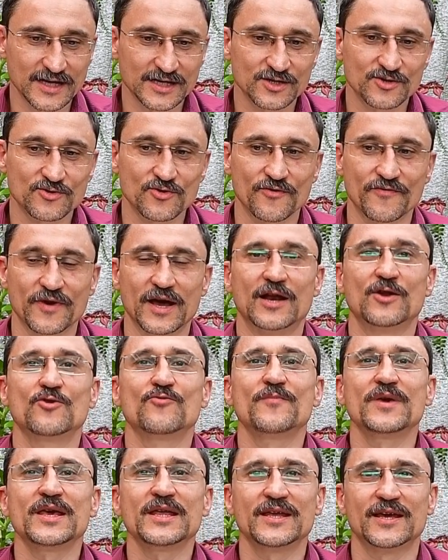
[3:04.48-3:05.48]
основе
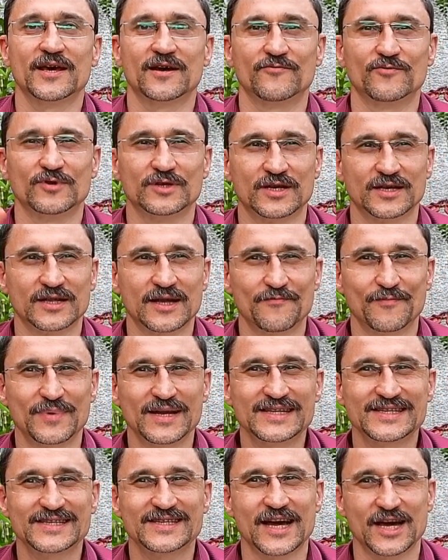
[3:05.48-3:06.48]
алюминия, вот она
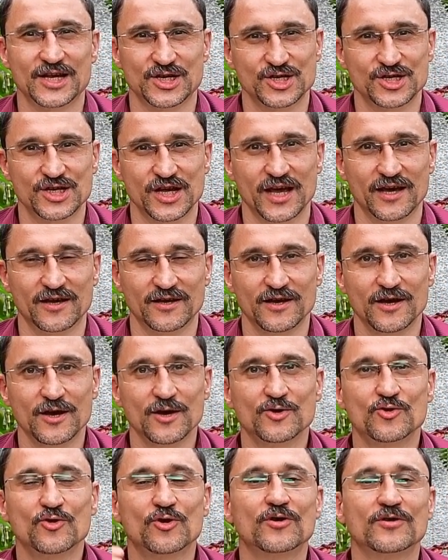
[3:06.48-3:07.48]
блестящая,
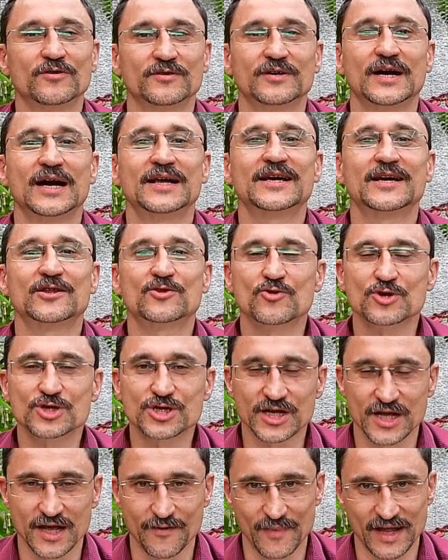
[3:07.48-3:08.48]
но она
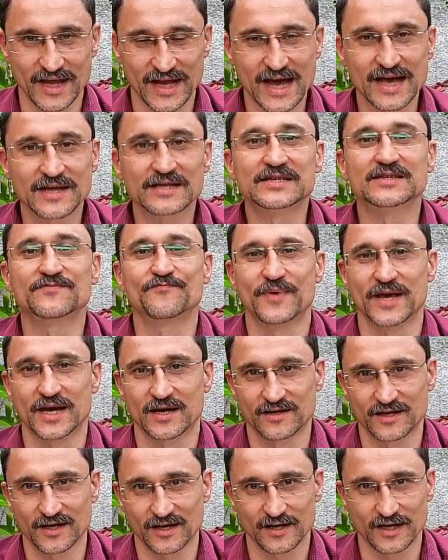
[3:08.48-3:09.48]
тоже не меняет
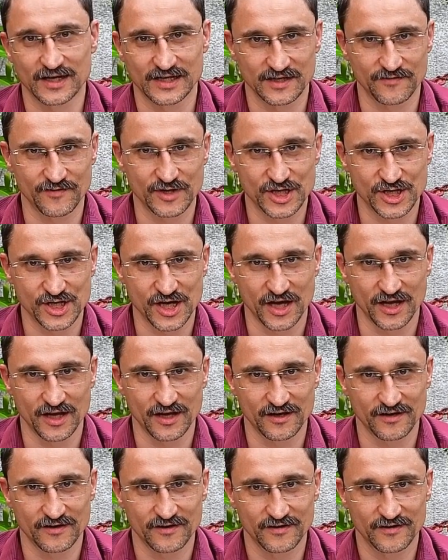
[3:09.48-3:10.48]
спектр освещения.
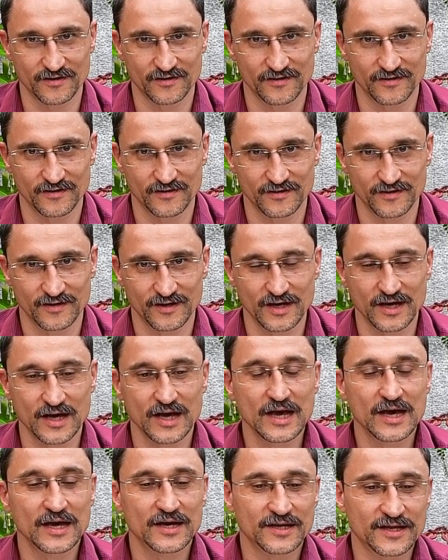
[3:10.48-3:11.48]

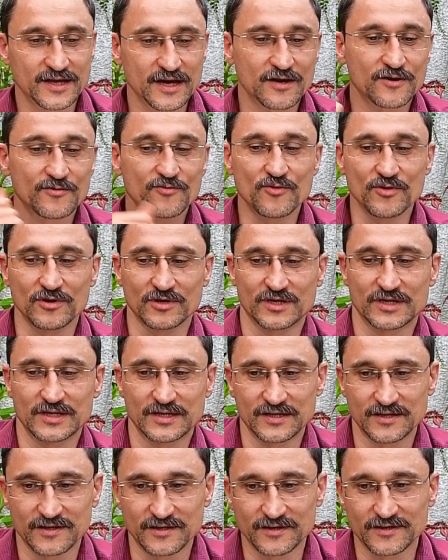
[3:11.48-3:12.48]
Так вот,
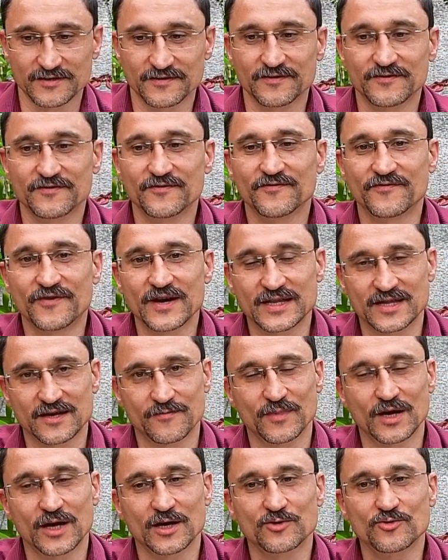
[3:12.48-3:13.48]
э, в
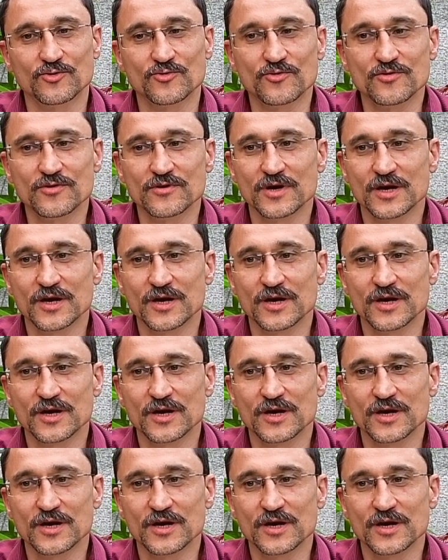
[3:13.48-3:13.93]
этом году